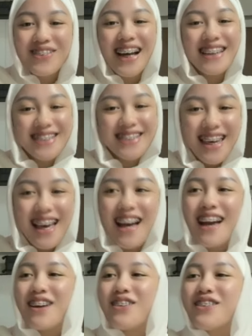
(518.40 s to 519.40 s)
Makasih
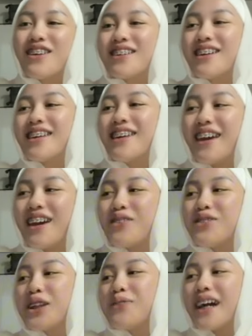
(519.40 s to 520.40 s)
ya yang udah
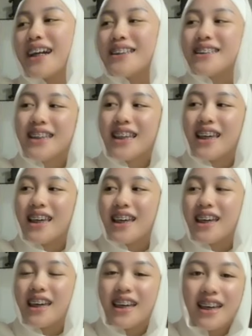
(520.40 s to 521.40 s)
nge-give. Terima
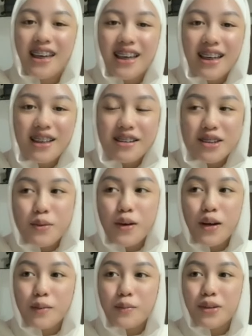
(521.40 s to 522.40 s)
kasih.
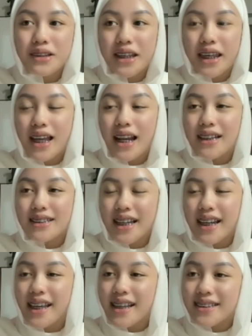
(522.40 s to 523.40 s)
Semoga kamu rezekinya
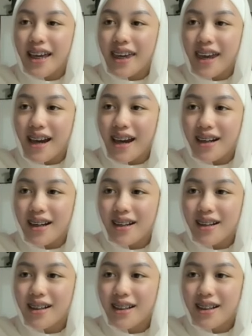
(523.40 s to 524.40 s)
lancar ya sayang.